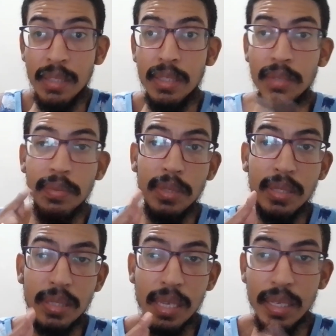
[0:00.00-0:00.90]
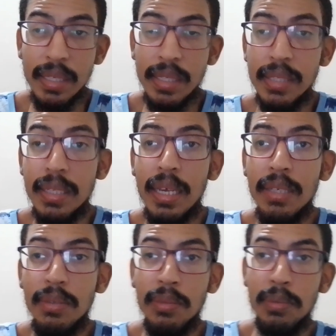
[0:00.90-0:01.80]
se você que está
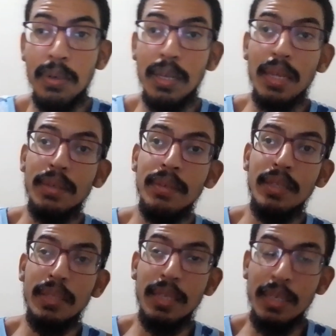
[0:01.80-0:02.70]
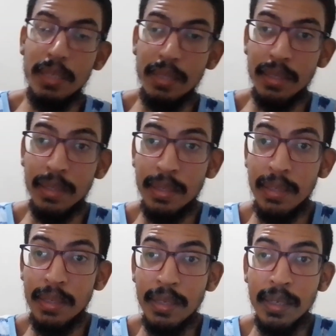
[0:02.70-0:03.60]
aí do outro lado da telinha
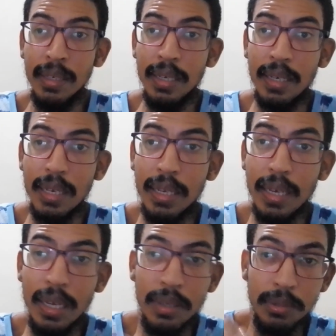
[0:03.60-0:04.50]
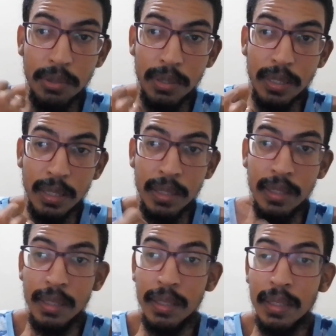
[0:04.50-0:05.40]
clicar no
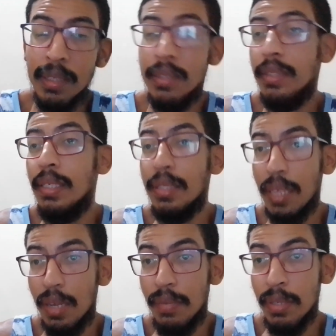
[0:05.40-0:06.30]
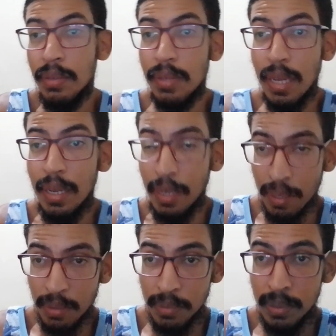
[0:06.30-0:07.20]
joinha, se inscrever no
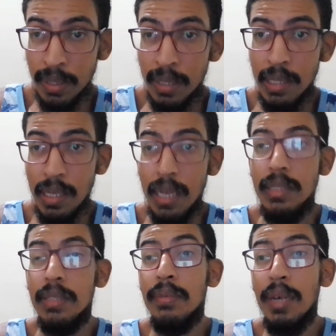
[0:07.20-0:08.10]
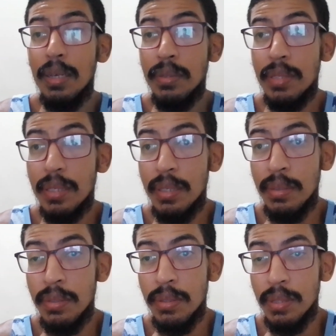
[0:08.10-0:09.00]
canal, ativar o
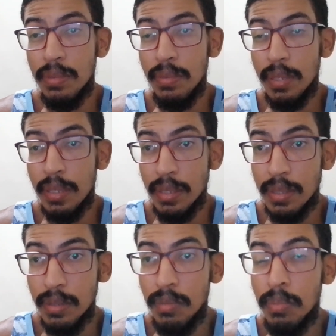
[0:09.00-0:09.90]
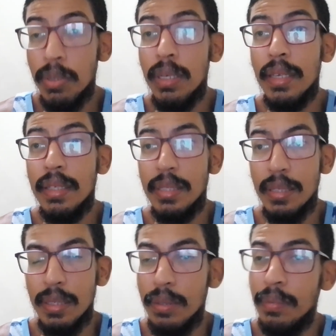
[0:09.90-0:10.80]
sininho de notificação, porque
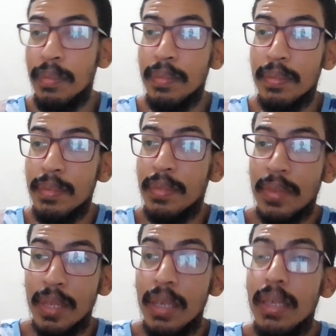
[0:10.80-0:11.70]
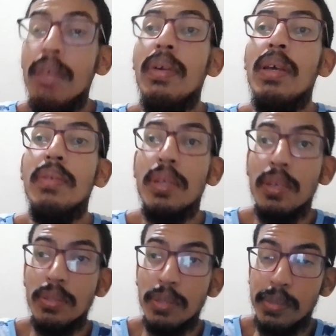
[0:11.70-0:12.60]
senão, quem vai ver
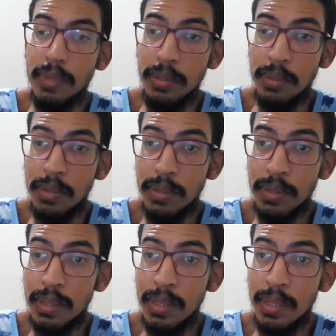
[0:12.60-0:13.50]
nossos vídeos?